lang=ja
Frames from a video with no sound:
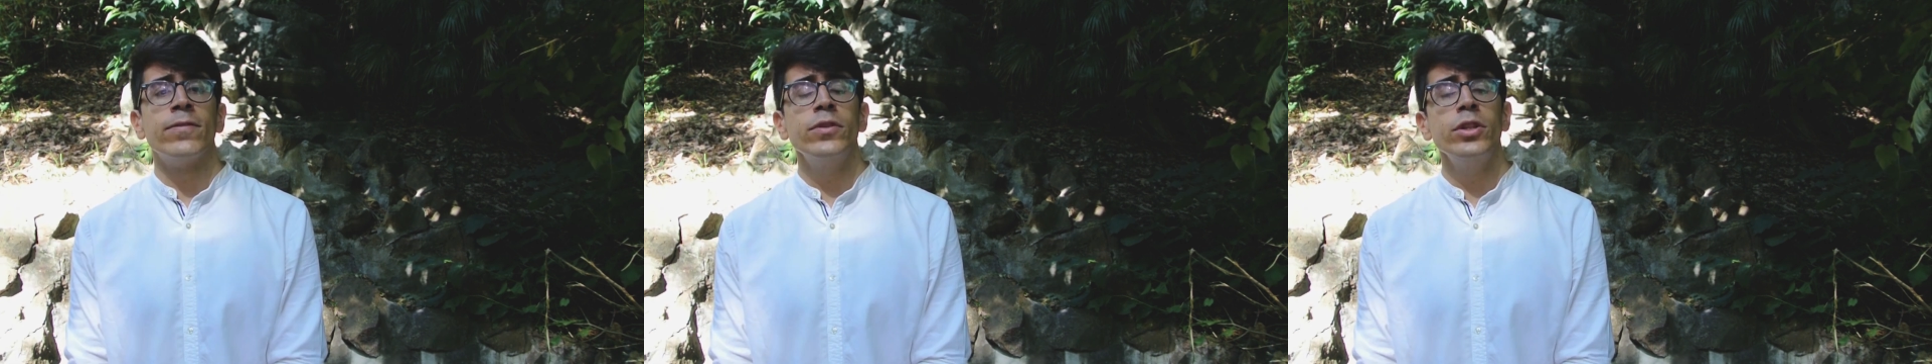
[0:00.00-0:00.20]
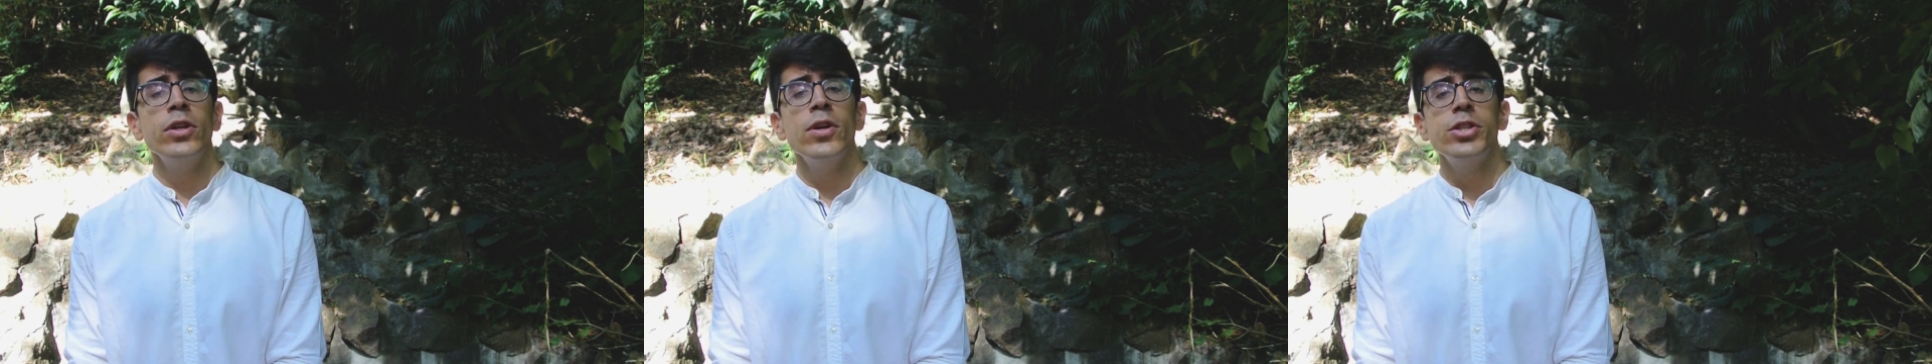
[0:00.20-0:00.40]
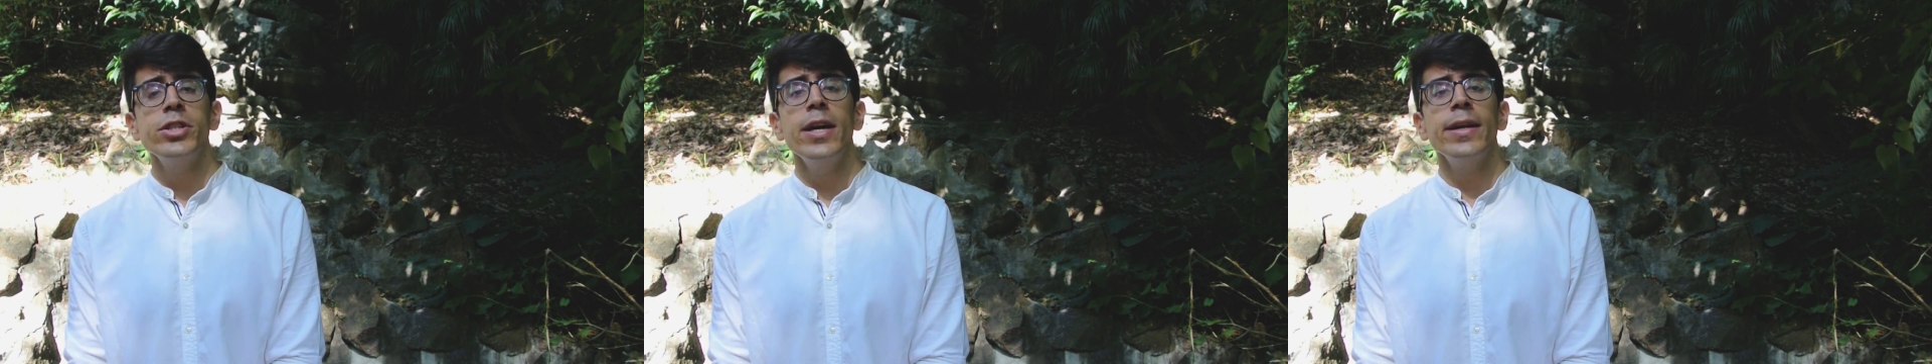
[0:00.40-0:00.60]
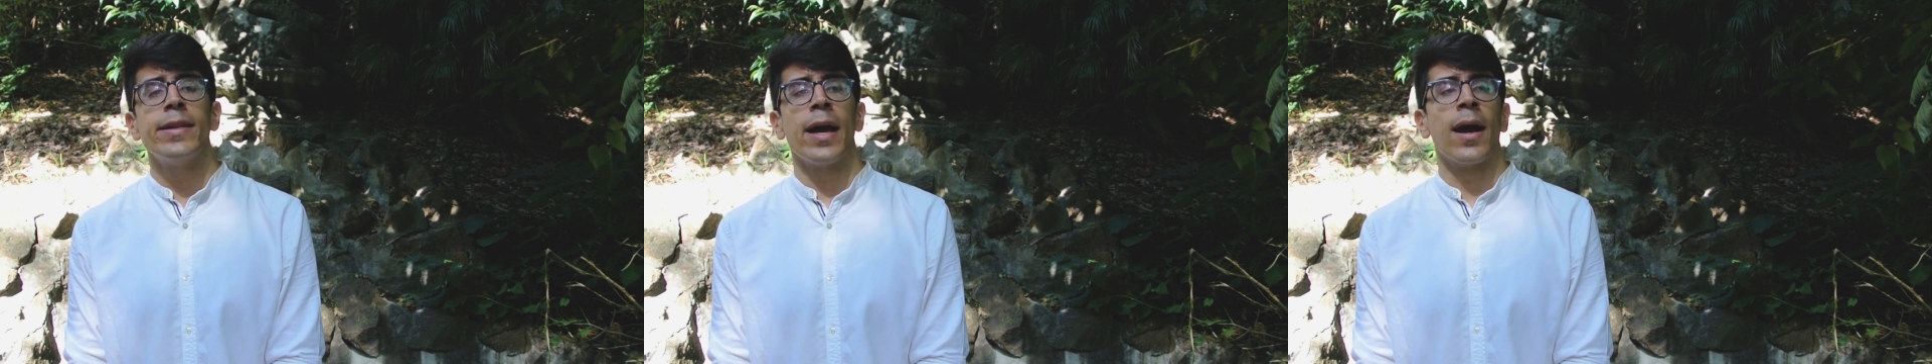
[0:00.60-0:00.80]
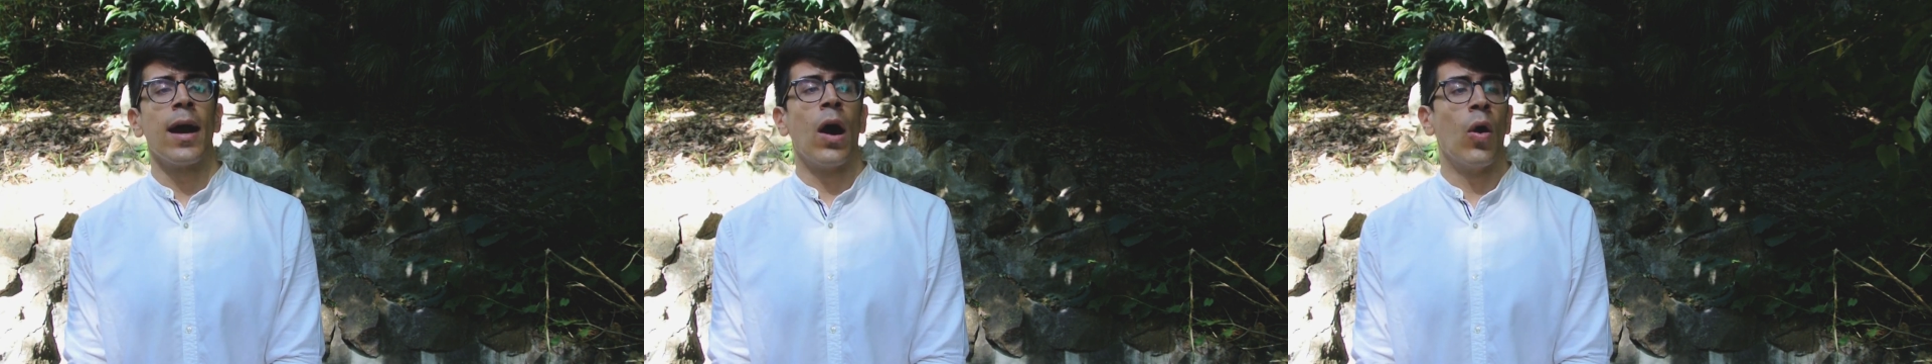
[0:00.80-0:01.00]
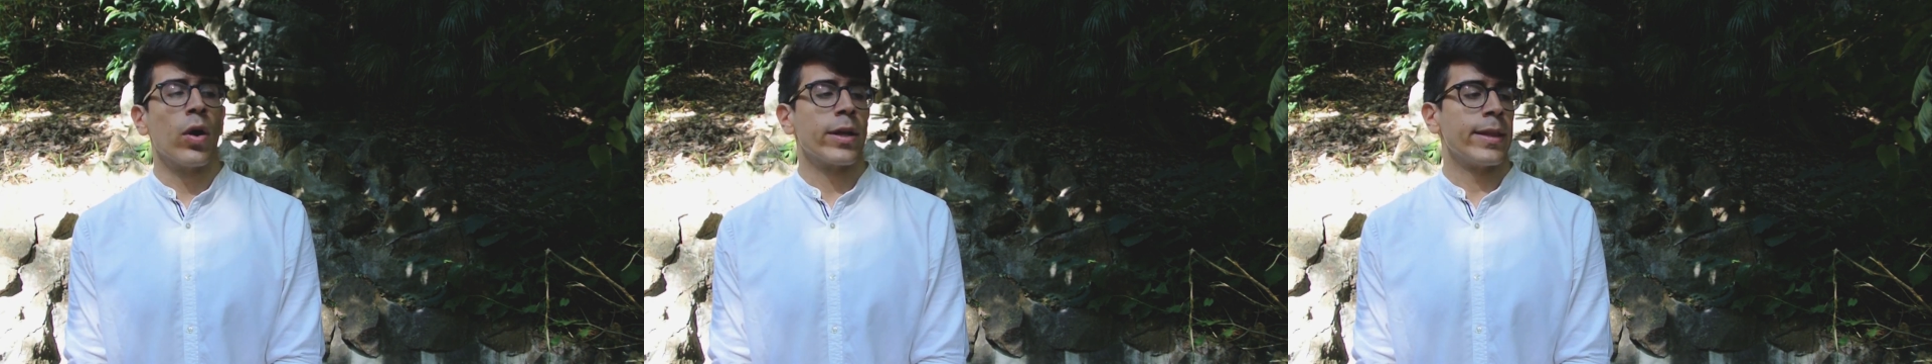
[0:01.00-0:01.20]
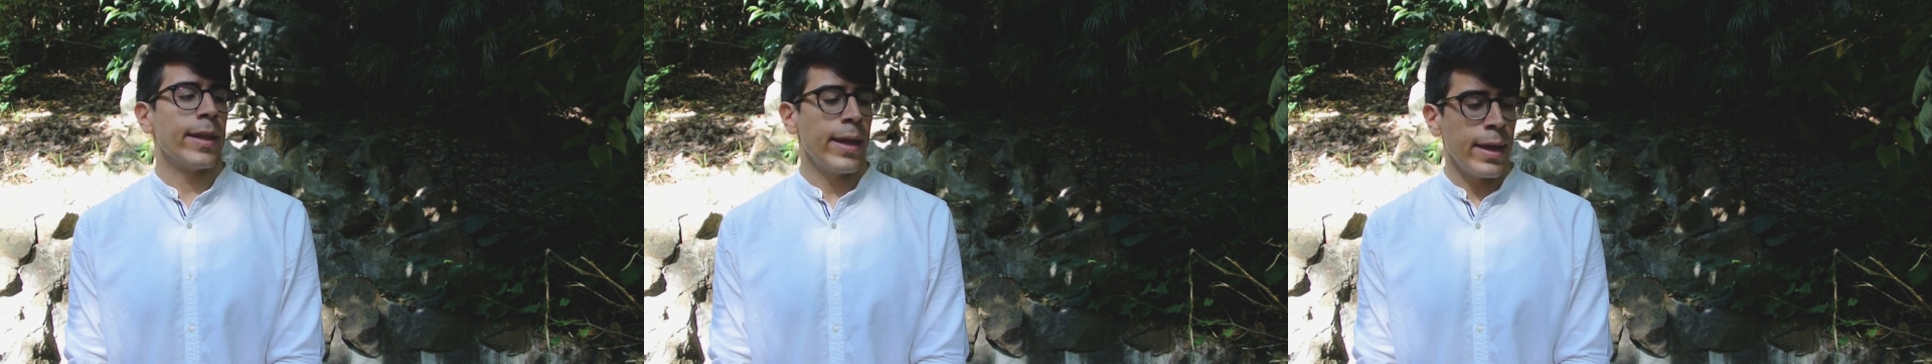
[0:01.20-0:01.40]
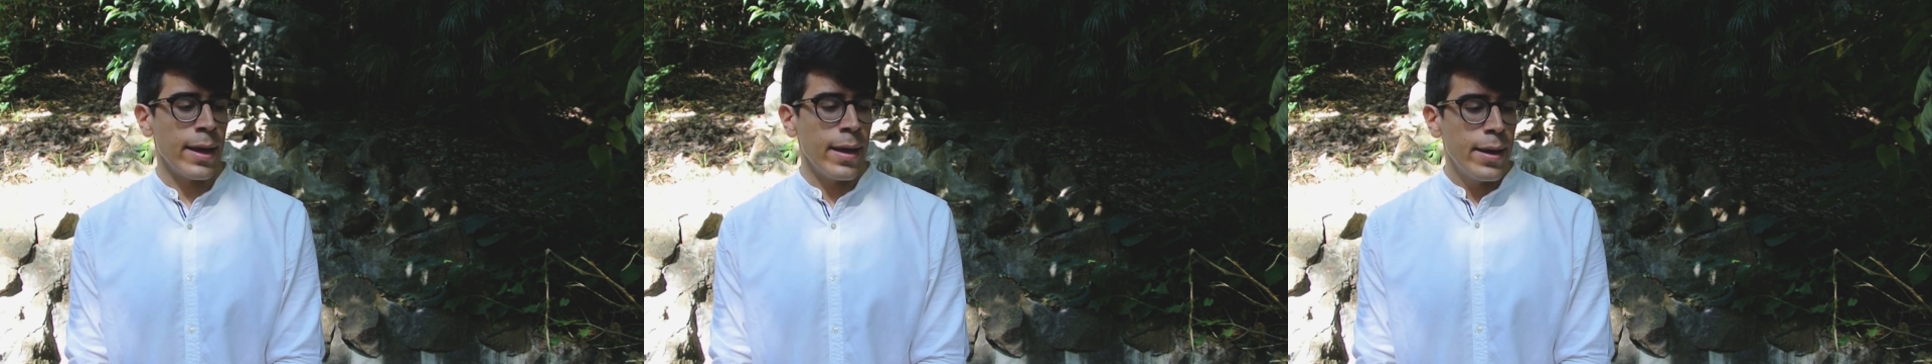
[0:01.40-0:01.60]
腑に落ちない点が多く
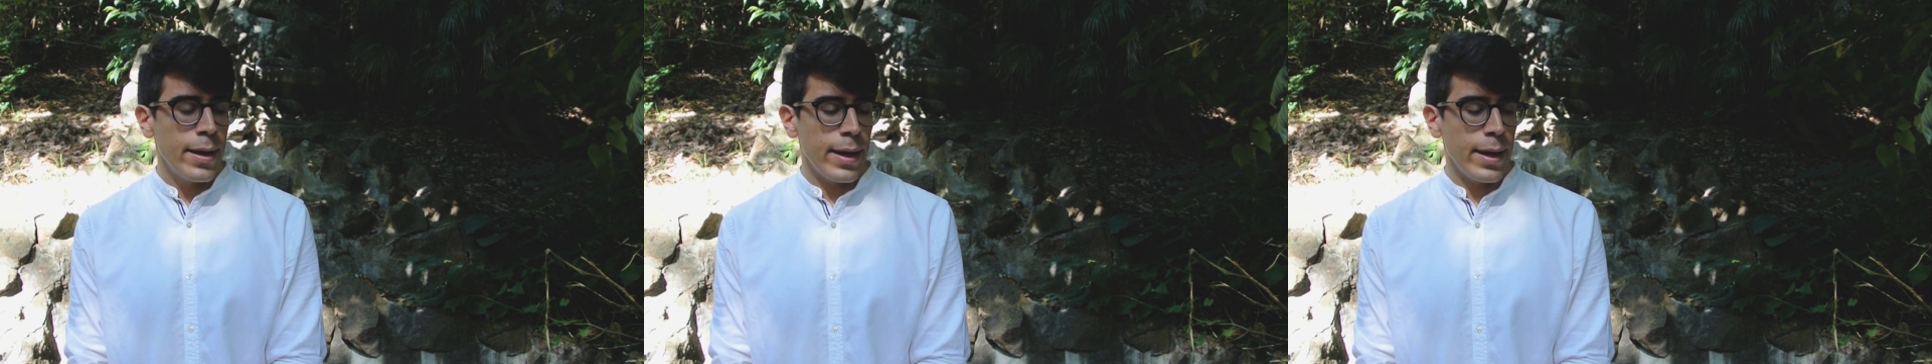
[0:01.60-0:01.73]
て、